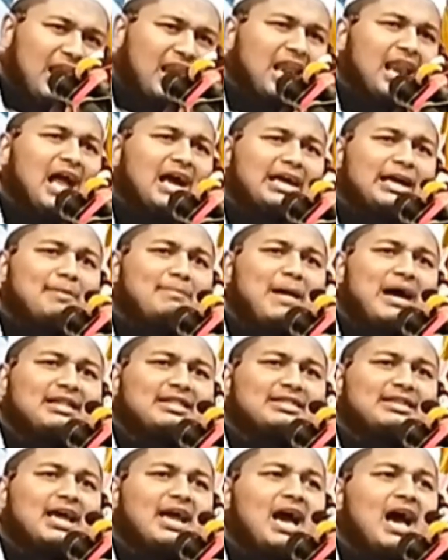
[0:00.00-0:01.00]
আল্লাহকে বাদ
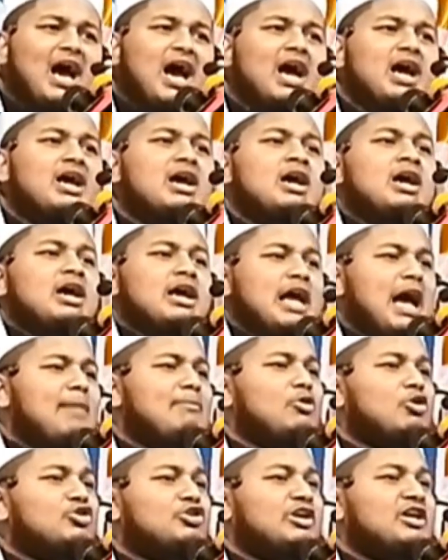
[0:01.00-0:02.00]
দিয়ে
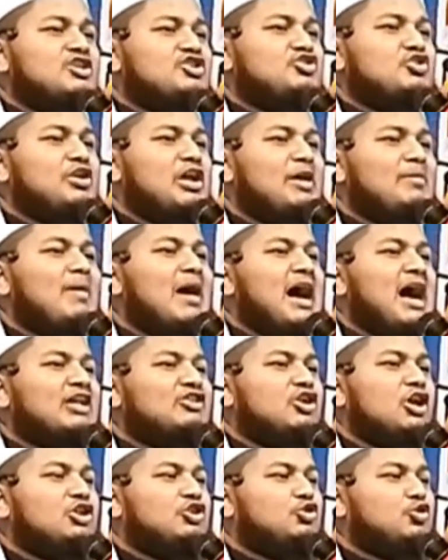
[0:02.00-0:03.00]
এমন কিছুর
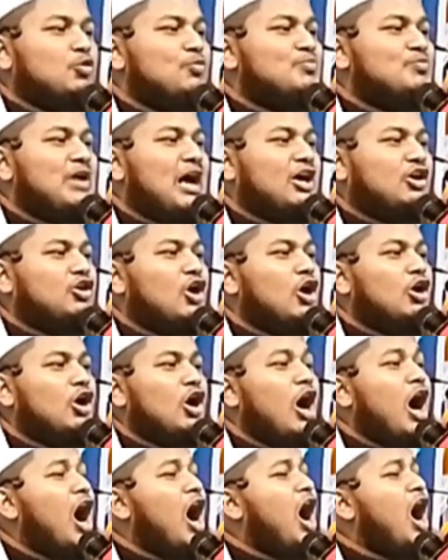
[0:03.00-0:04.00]
ইবাদত তোমরা
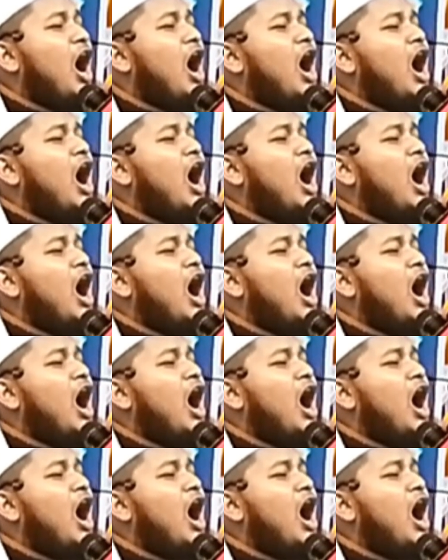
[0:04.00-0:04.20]
করো